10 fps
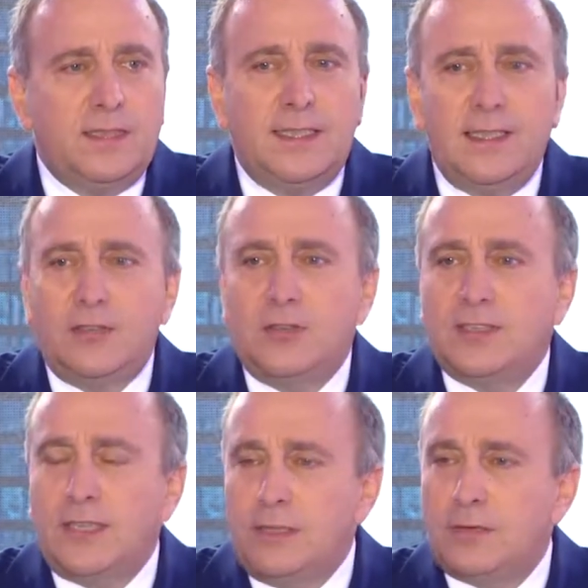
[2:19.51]
senator
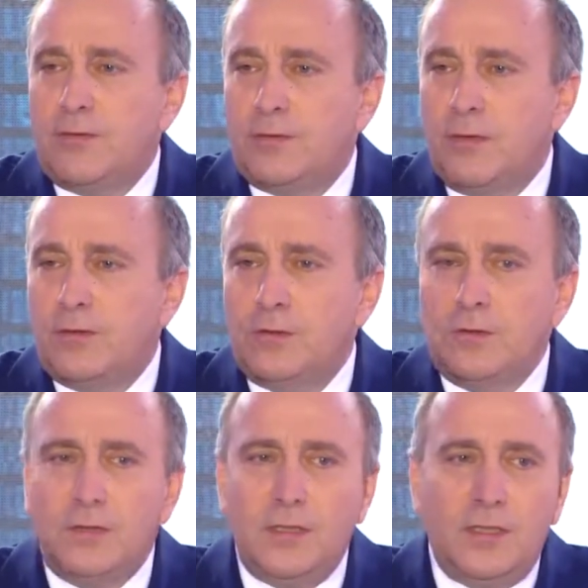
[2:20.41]
Stanisław
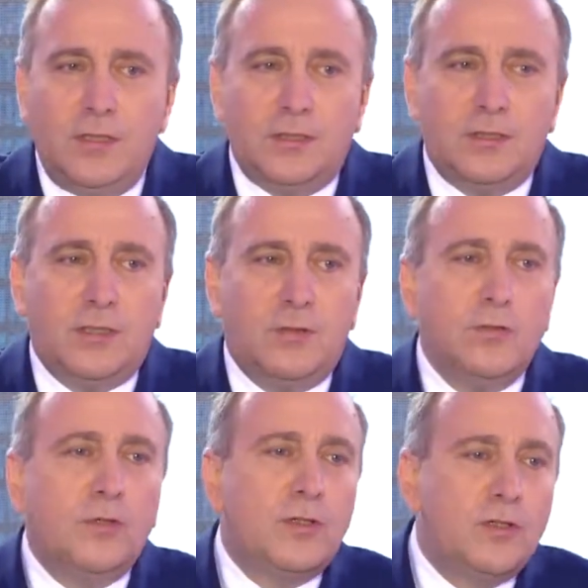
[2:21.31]
Kowgut
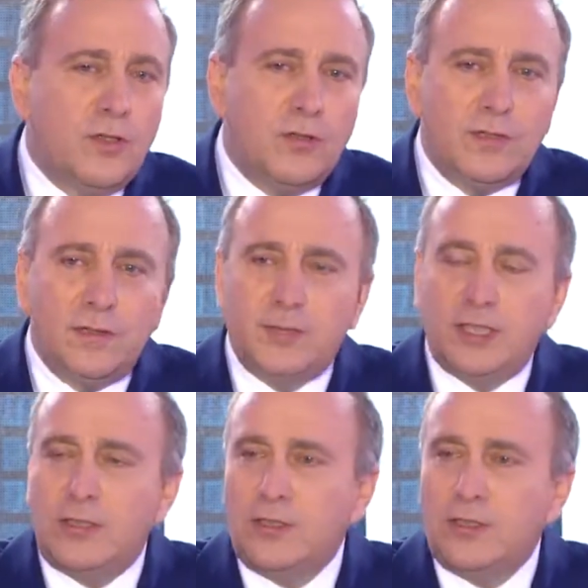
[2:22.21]
został uchroniony przed,